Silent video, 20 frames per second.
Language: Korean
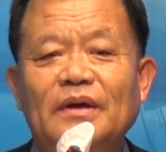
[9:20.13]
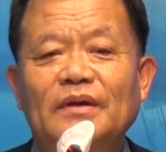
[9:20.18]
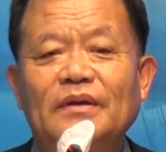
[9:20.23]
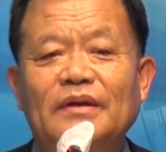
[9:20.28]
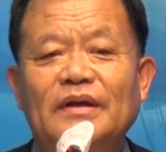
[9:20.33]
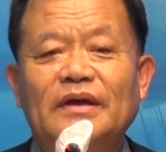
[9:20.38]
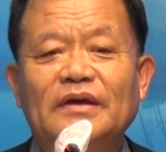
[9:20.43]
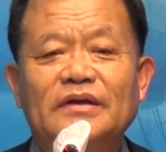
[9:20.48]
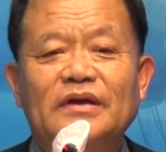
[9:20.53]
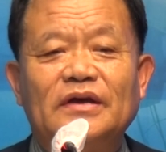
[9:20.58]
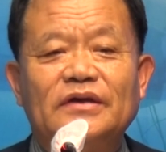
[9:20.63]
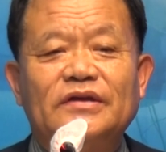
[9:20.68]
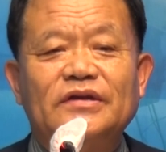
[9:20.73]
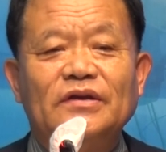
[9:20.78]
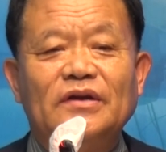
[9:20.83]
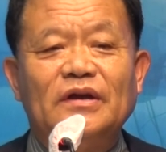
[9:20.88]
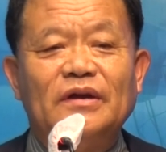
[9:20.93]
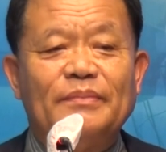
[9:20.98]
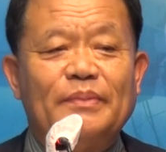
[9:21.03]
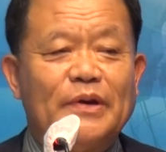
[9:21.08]
내
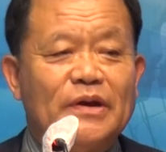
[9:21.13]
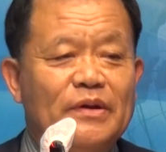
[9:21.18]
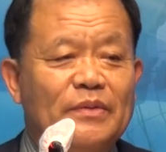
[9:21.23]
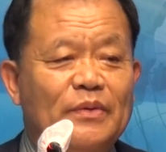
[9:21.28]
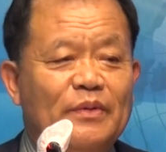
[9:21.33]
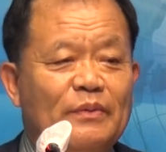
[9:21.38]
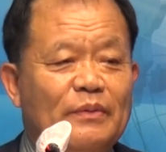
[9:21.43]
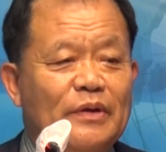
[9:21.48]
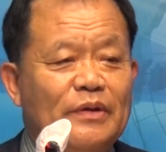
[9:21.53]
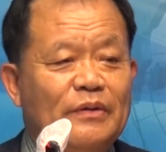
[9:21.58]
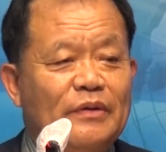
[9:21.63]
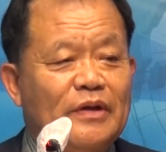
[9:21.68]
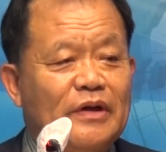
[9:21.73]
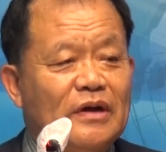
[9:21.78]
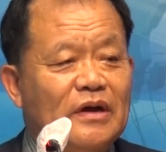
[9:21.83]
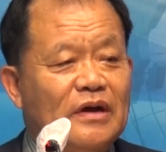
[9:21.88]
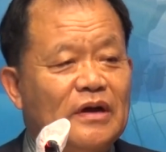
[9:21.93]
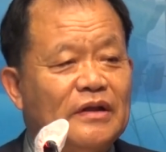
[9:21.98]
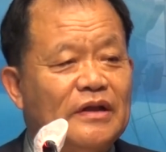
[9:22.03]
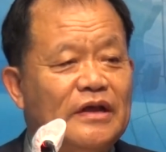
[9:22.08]
자신을 바라보면
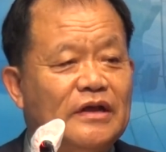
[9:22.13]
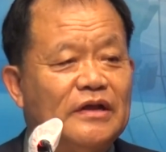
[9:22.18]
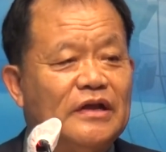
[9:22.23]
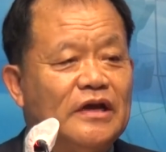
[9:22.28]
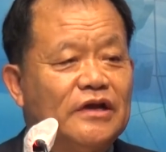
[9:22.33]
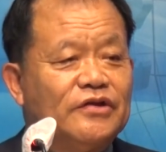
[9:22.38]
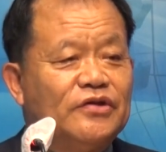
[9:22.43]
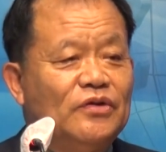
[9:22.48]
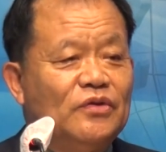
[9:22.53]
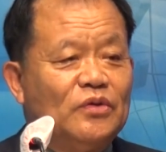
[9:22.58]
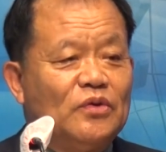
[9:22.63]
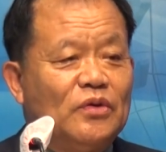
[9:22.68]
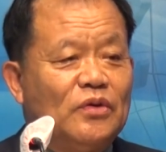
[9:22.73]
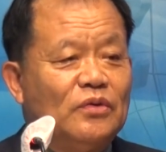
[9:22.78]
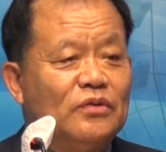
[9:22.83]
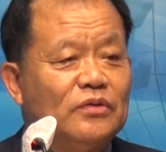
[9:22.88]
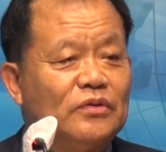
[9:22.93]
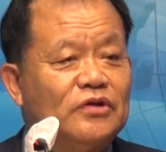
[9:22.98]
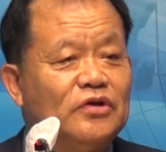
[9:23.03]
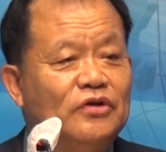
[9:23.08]
내가 내
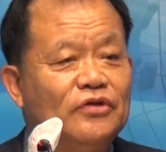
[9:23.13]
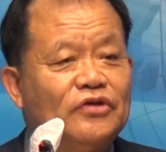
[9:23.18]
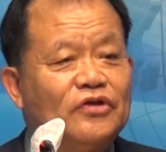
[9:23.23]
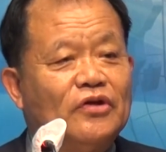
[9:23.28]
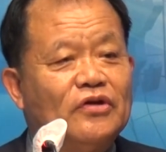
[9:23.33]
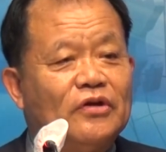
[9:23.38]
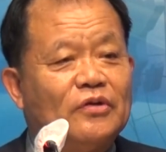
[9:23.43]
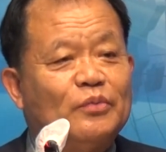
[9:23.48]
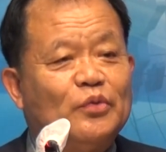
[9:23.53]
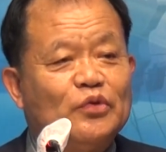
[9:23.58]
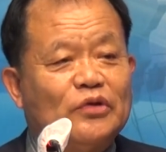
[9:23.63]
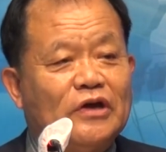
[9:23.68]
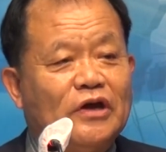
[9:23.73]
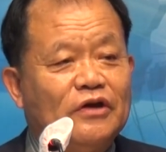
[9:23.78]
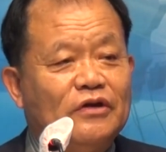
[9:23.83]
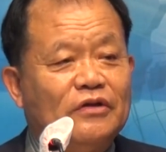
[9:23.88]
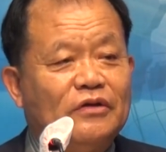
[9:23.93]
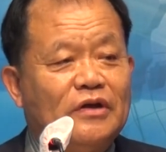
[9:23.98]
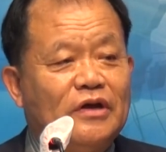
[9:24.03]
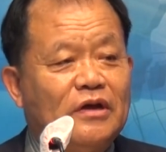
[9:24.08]
자신도 침투를
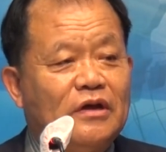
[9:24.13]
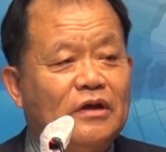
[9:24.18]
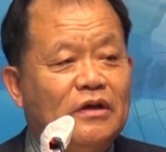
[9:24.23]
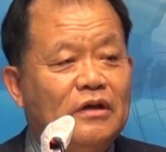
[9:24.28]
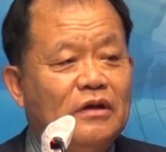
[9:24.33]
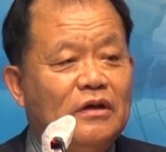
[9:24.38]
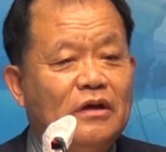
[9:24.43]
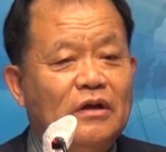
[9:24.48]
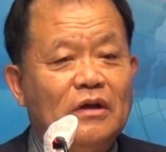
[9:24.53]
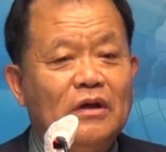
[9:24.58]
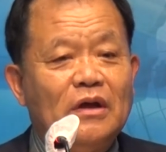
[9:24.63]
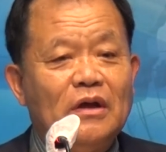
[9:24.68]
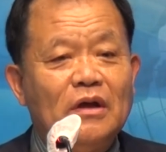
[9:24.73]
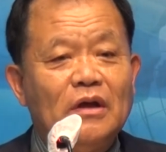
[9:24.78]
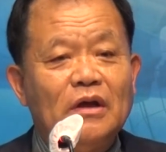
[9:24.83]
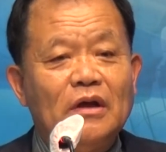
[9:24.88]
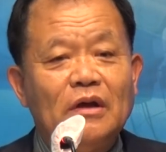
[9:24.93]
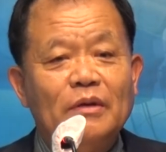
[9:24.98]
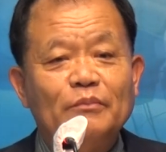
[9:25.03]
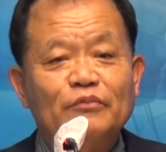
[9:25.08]
못하는데
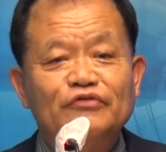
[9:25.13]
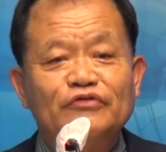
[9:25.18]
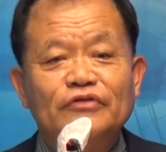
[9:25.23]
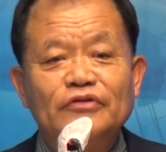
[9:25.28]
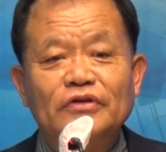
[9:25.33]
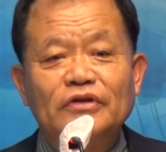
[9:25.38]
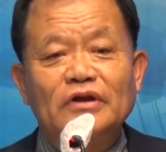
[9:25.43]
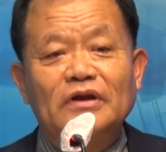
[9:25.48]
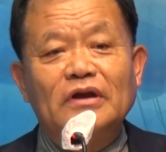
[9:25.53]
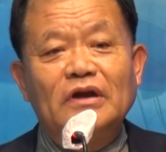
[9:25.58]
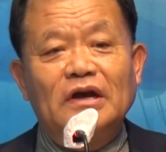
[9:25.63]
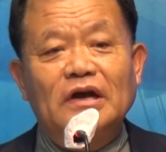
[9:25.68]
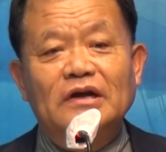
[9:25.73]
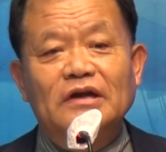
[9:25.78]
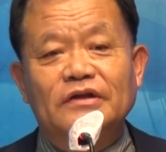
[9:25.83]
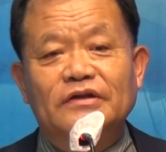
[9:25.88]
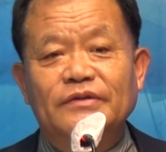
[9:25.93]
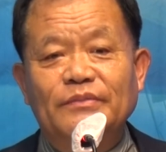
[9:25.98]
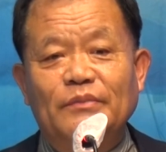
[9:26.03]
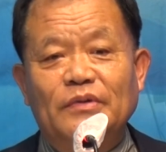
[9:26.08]
무슨 일을
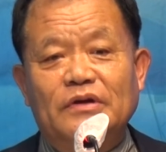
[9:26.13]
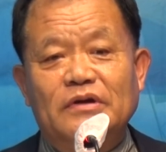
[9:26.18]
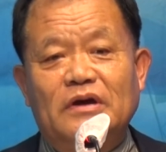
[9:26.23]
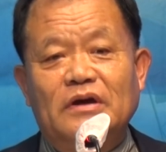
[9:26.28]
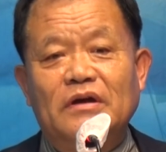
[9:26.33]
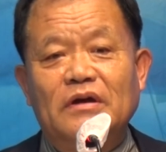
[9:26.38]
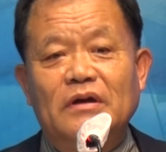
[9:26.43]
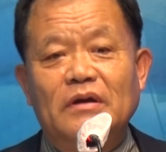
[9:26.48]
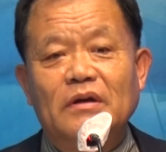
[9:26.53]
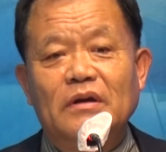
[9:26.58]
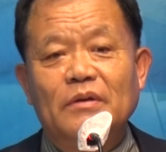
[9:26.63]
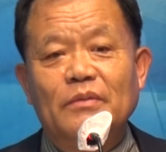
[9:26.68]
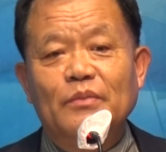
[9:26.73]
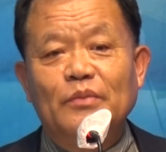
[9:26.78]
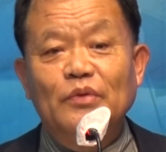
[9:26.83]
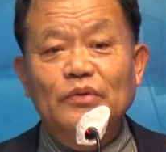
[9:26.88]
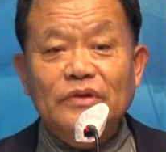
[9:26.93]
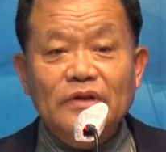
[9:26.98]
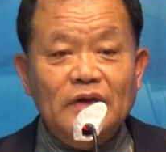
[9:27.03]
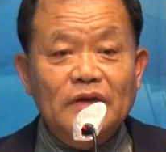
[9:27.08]
하겠습니까?
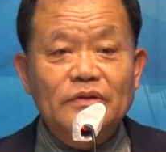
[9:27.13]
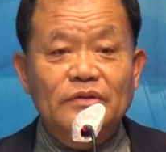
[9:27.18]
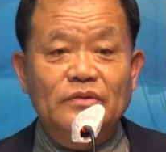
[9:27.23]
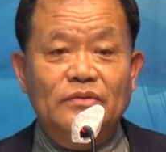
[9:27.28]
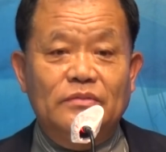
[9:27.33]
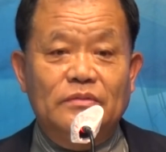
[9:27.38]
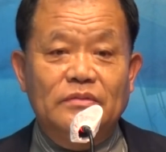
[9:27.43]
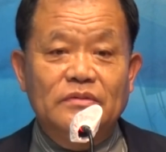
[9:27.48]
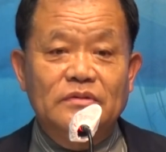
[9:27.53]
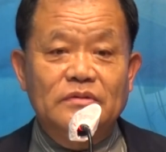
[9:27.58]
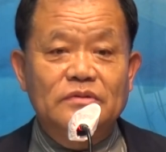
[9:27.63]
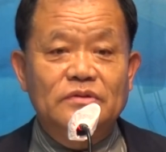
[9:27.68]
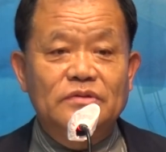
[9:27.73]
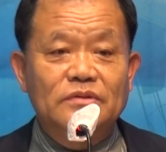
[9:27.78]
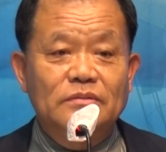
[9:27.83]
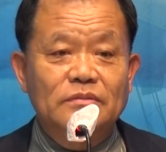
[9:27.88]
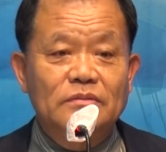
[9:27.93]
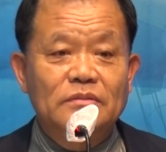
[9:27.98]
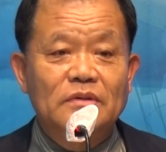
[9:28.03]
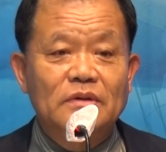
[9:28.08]
못하죠.
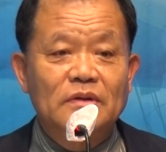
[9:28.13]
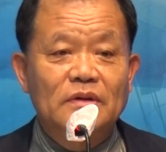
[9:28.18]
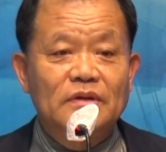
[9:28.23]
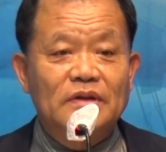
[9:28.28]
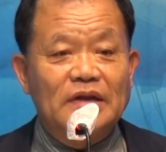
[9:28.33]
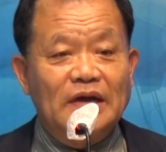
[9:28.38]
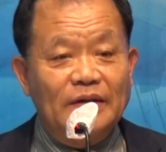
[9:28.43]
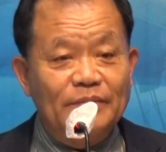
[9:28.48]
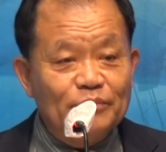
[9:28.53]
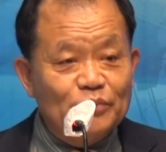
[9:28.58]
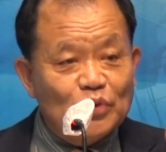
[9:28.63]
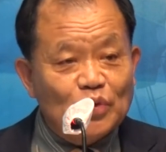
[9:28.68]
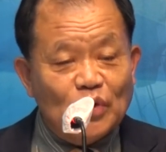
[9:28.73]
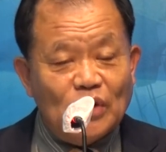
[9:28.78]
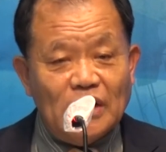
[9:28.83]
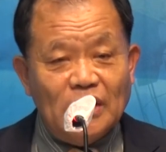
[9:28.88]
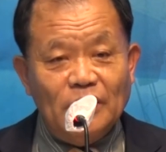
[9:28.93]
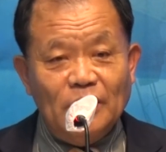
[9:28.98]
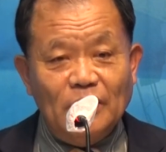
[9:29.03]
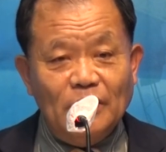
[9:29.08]
그렇죠? 남
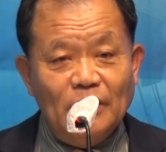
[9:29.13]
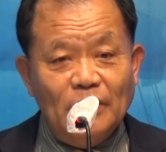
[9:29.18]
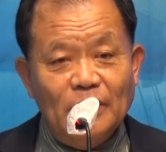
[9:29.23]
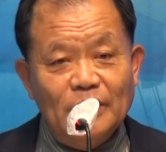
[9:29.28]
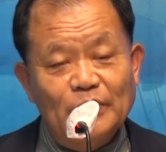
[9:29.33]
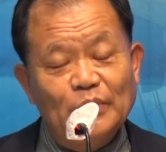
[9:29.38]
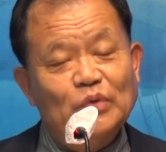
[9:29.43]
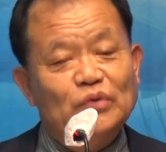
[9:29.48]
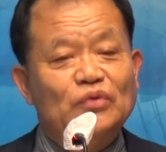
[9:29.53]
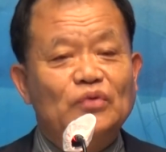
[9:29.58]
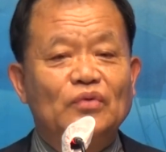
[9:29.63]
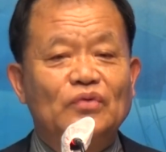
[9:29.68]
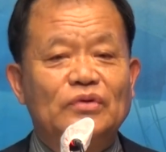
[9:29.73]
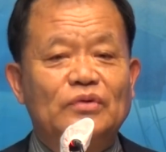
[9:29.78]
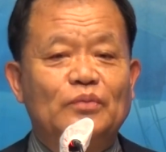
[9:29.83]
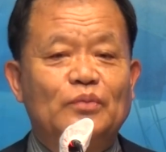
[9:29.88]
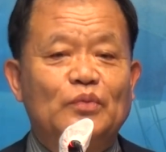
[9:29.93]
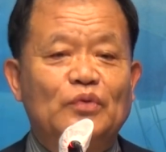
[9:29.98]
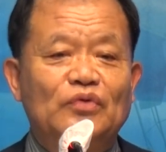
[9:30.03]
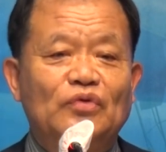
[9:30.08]
도와요? 못, 도,
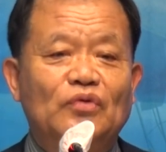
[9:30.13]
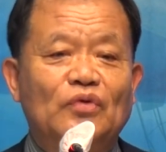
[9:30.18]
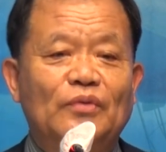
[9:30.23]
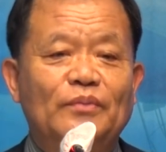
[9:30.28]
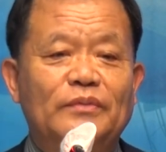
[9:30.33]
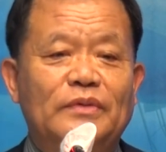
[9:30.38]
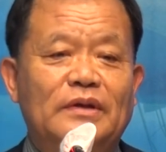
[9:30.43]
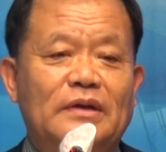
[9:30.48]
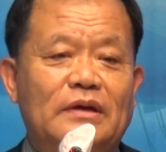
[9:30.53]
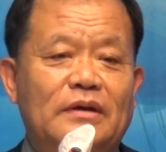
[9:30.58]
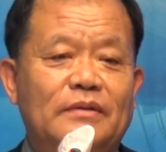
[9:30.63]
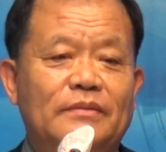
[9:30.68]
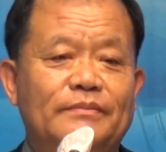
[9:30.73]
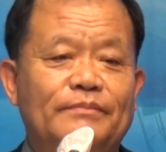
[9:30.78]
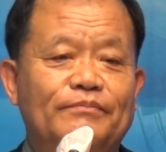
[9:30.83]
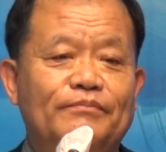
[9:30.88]
못 돕니다.